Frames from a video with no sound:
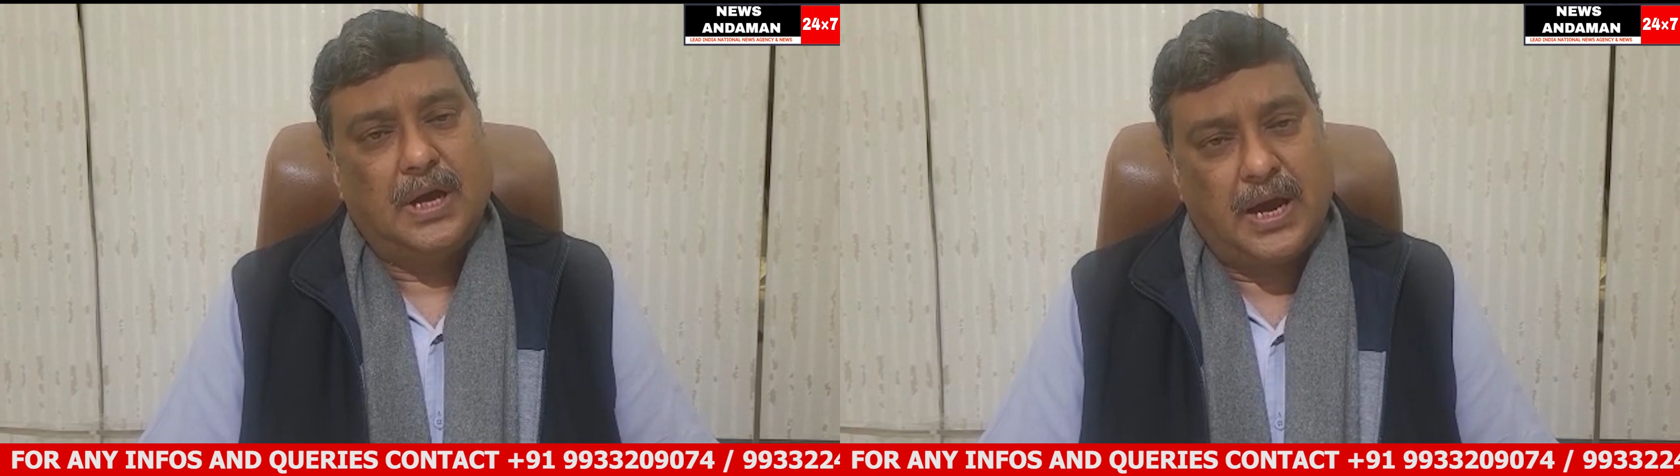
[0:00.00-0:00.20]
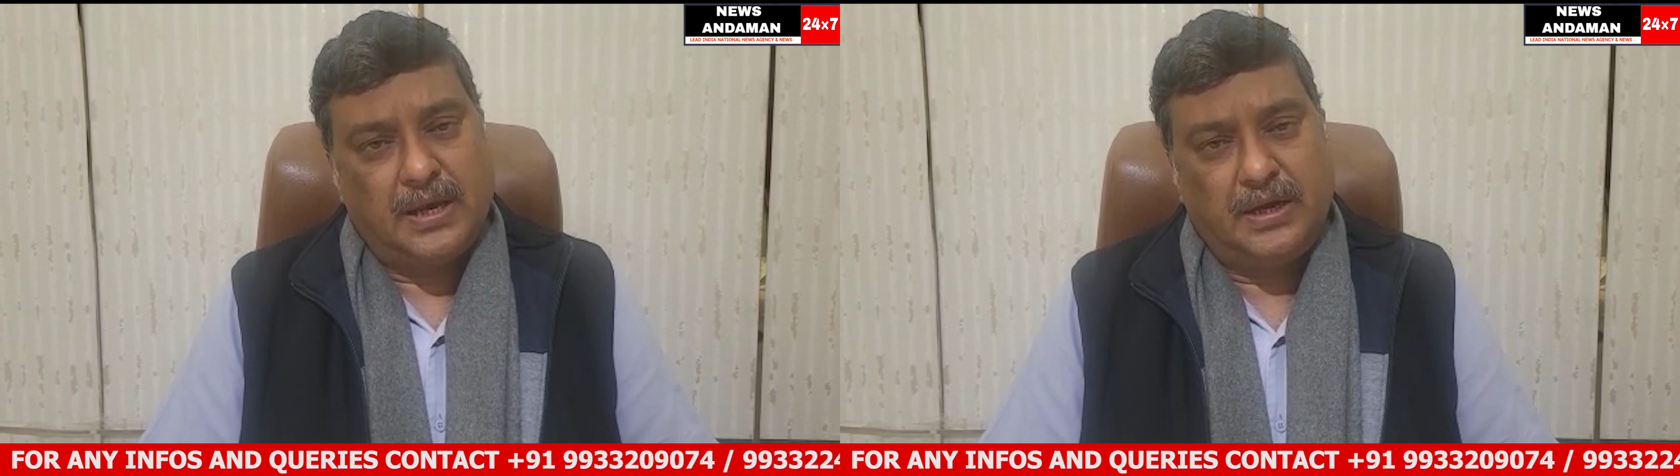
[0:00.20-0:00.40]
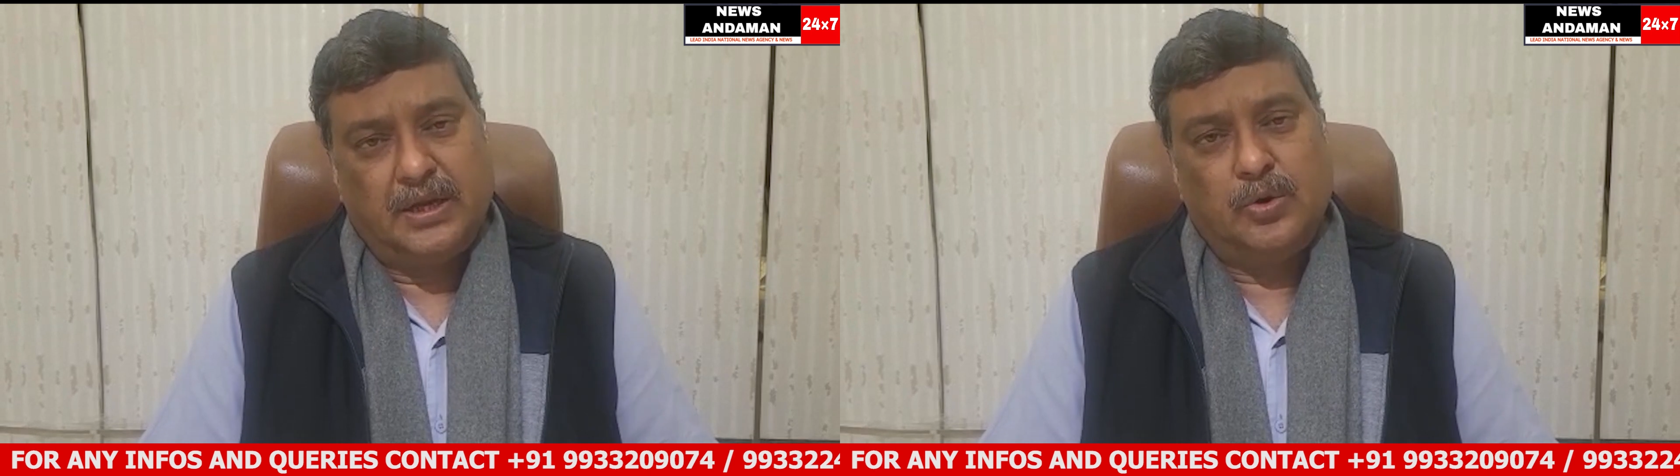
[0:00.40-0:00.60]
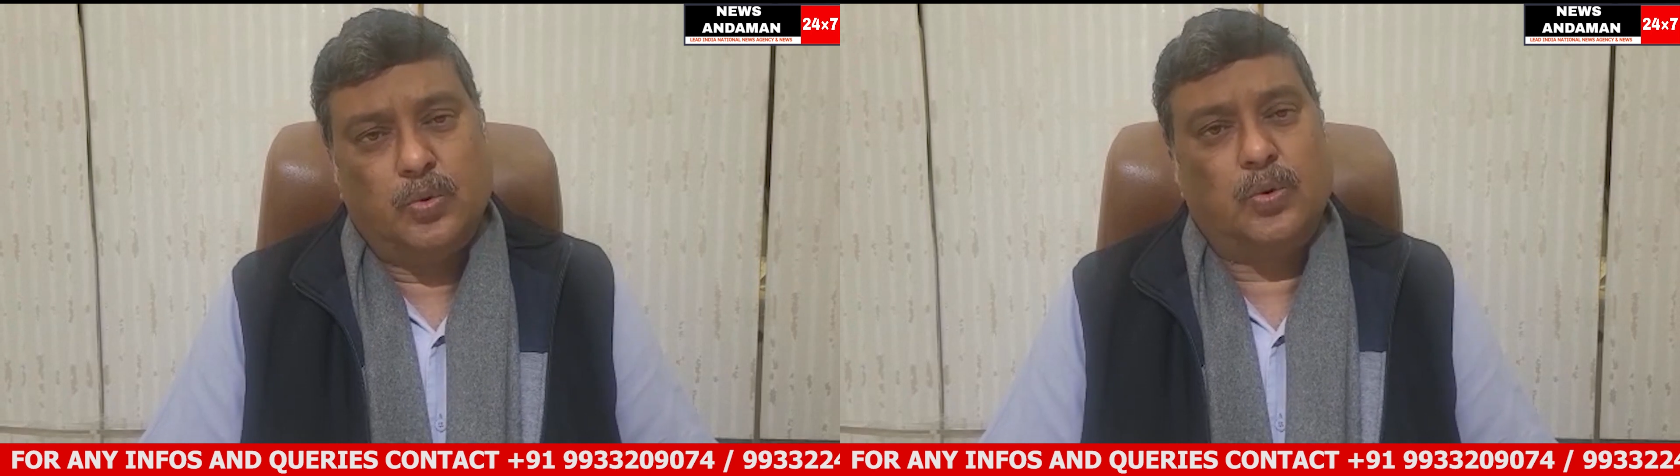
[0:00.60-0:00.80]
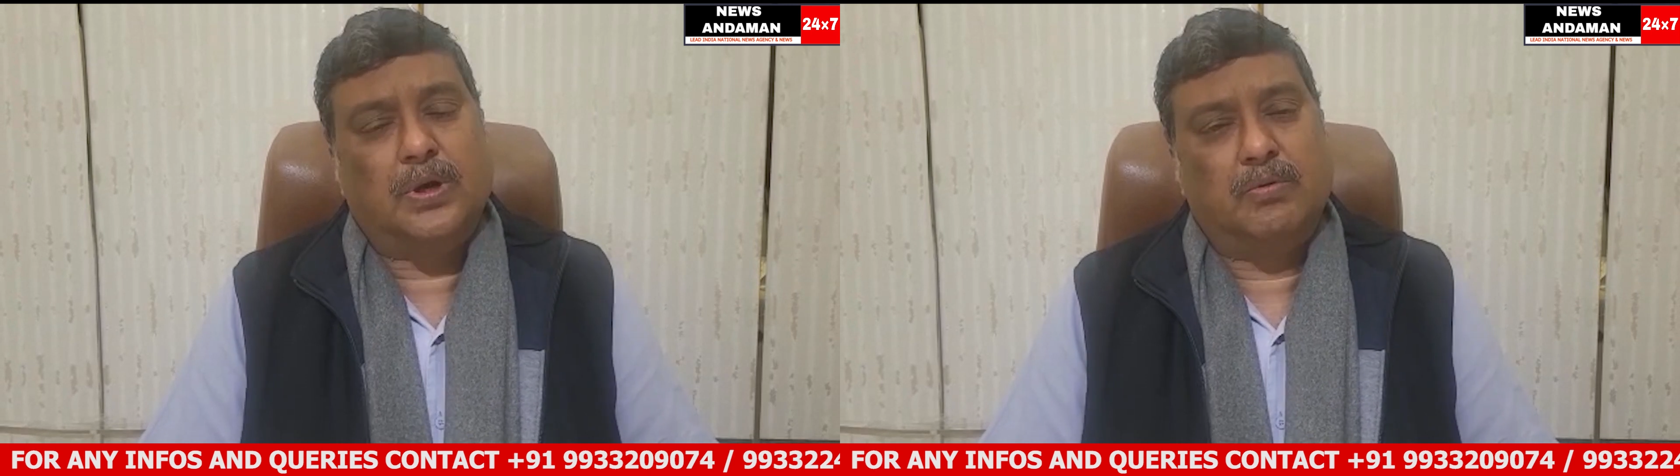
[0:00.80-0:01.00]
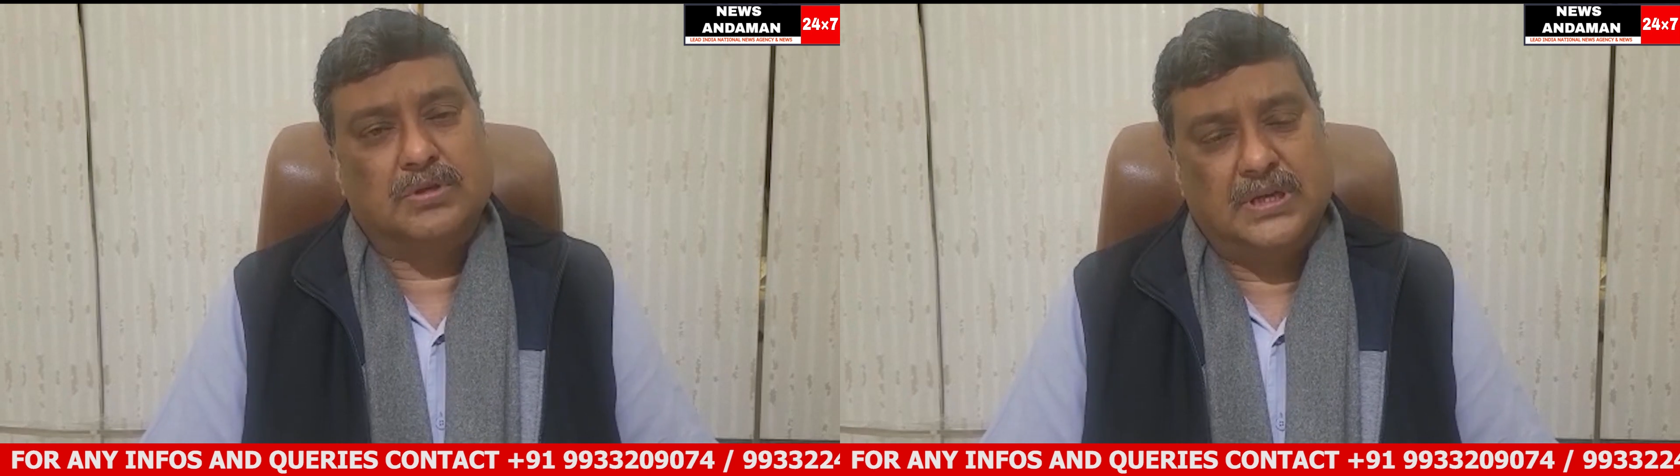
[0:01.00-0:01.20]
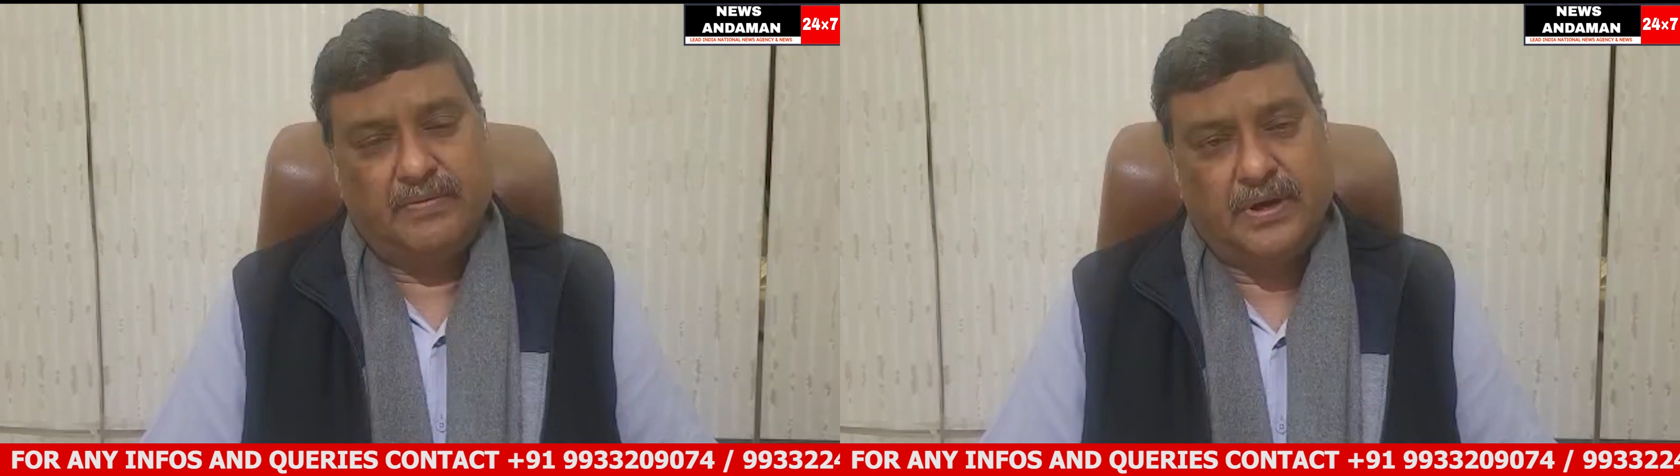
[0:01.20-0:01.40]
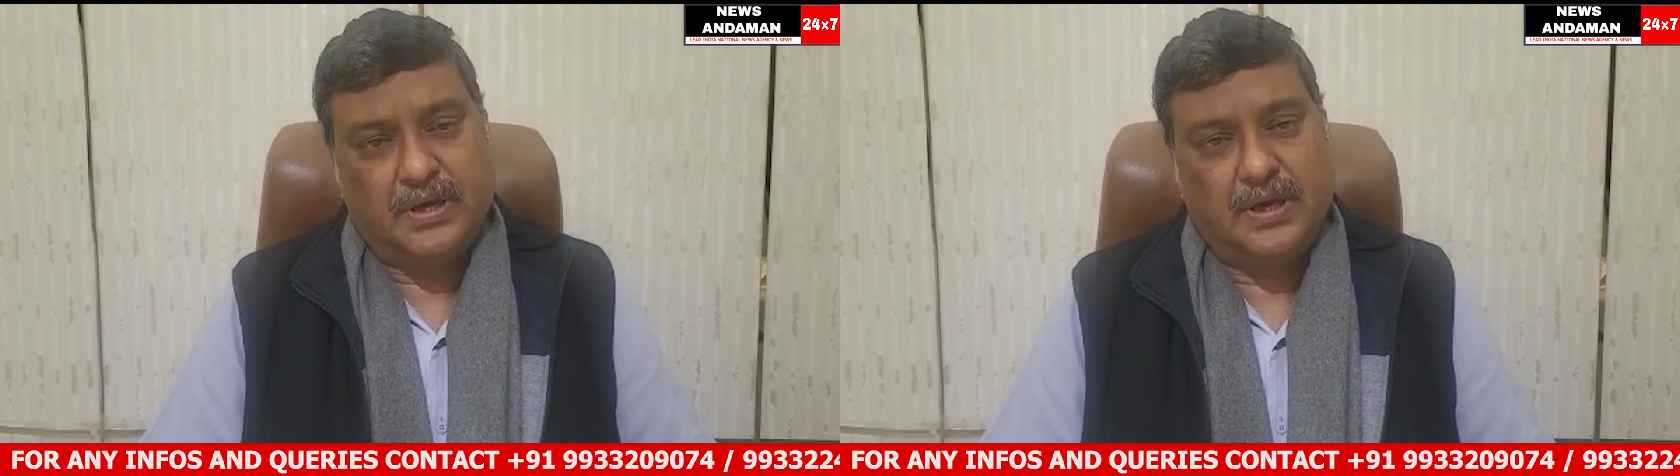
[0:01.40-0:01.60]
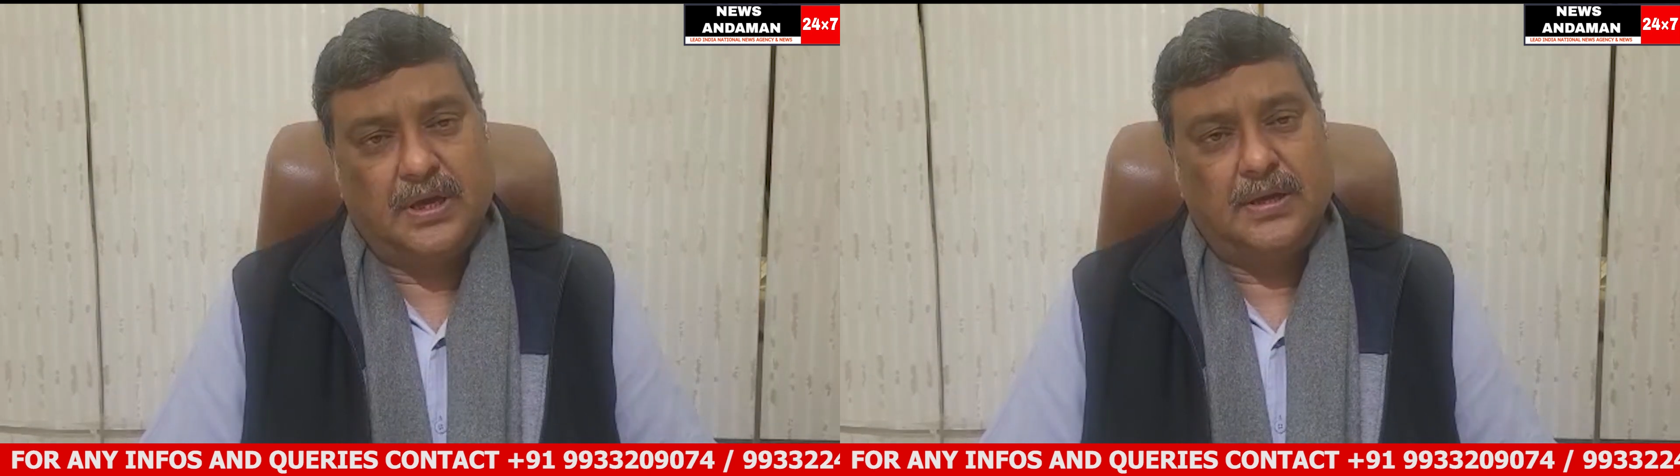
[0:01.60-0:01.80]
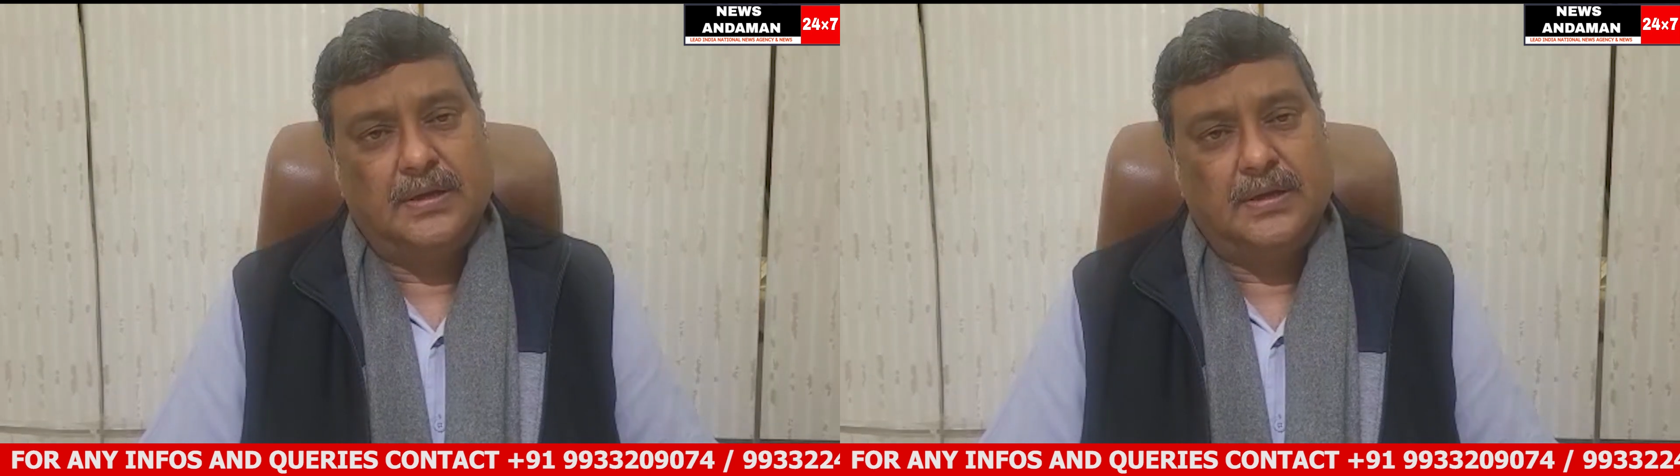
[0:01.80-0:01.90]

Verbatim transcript: आइलैंड के लोगों का वो सेवा किया